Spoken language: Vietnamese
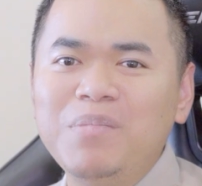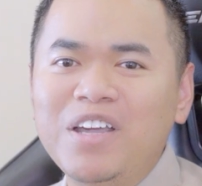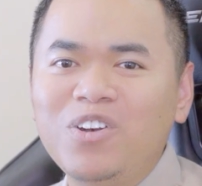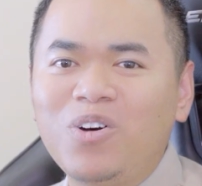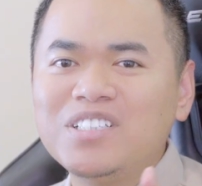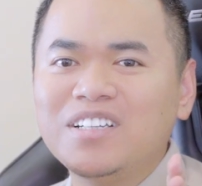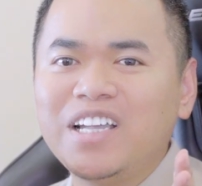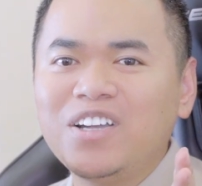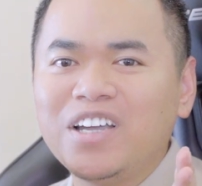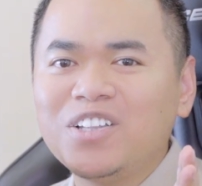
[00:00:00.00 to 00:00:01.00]
biến nó trở
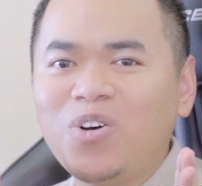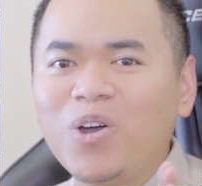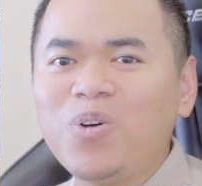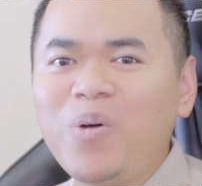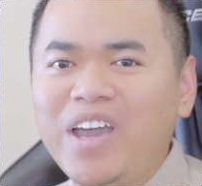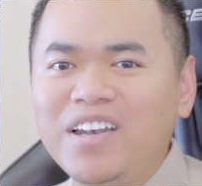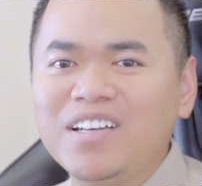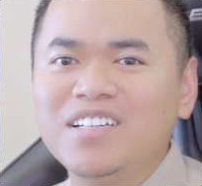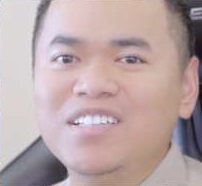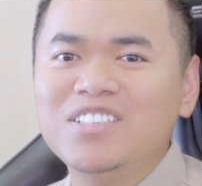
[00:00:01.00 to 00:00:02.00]
thành cái thói quen
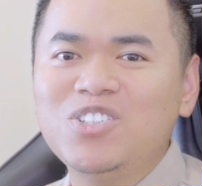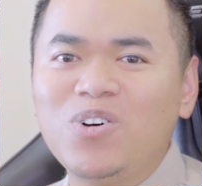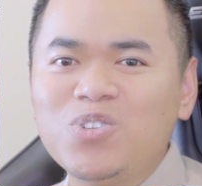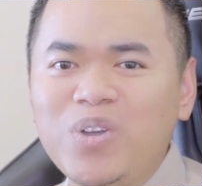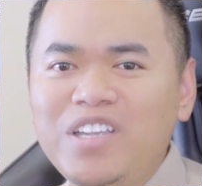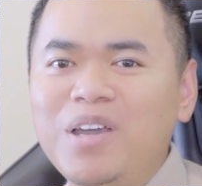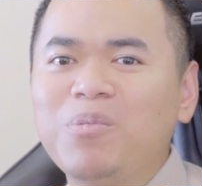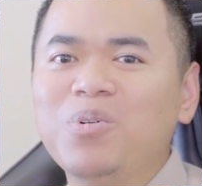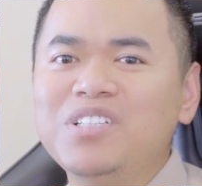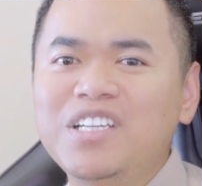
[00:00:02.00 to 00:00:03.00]
cho doanh
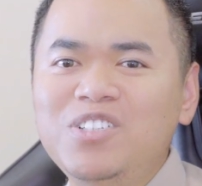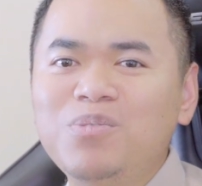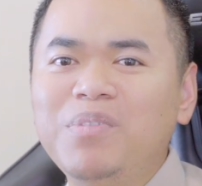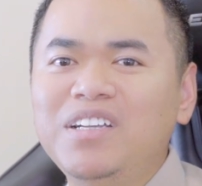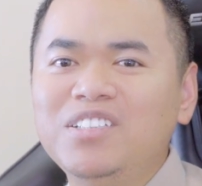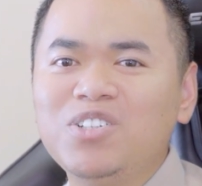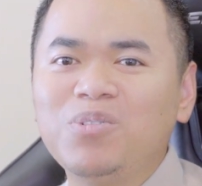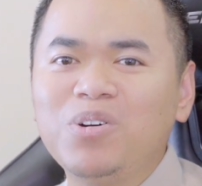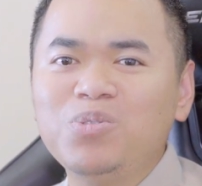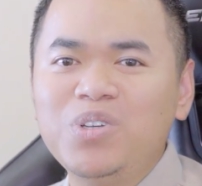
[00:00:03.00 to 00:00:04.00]
nghiệp của chính chúng mình,
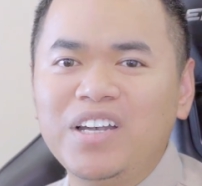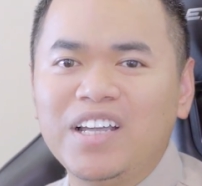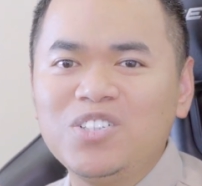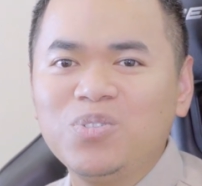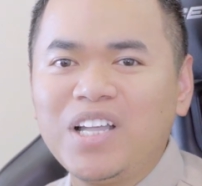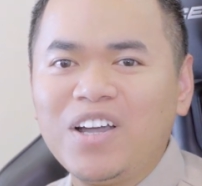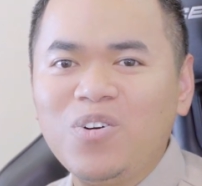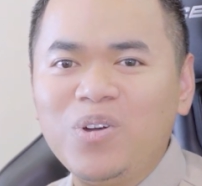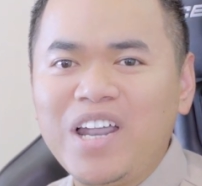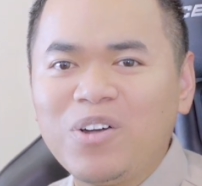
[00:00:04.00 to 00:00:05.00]
trong câu chuyện là chúng ta
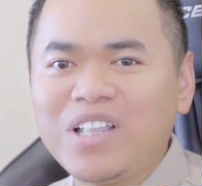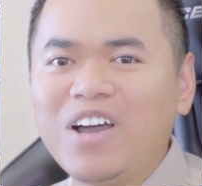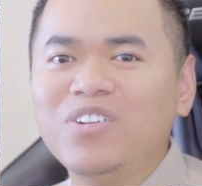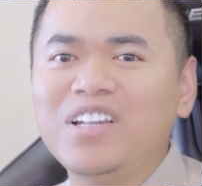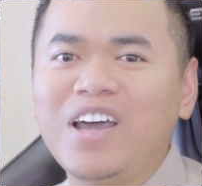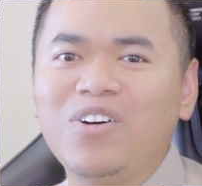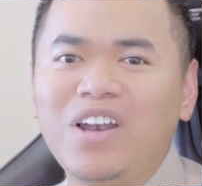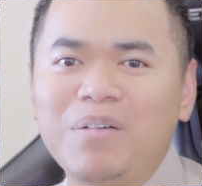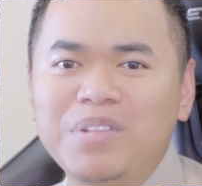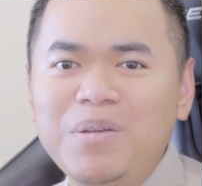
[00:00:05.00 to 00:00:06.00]
ngồi đào tạo như nào,
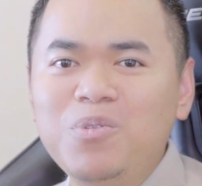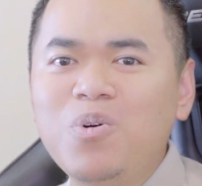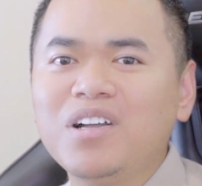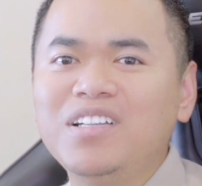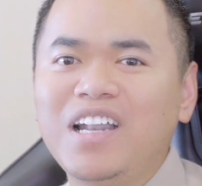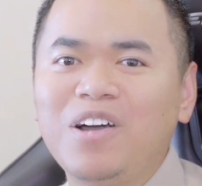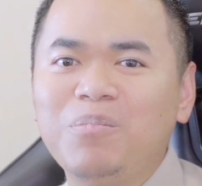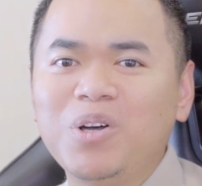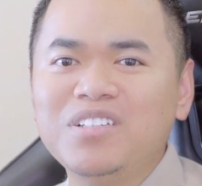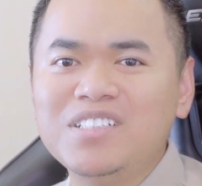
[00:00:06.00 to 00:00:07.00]
làm teamwork như nào,
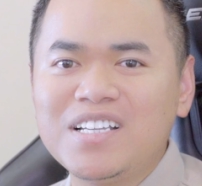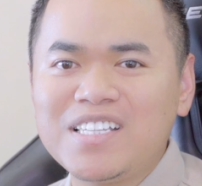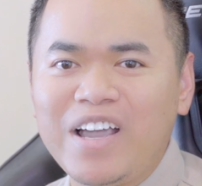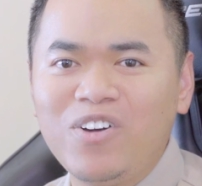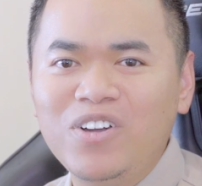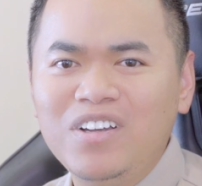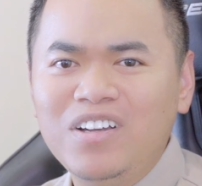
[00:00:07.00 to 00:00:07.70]
mọi thứ ra sao.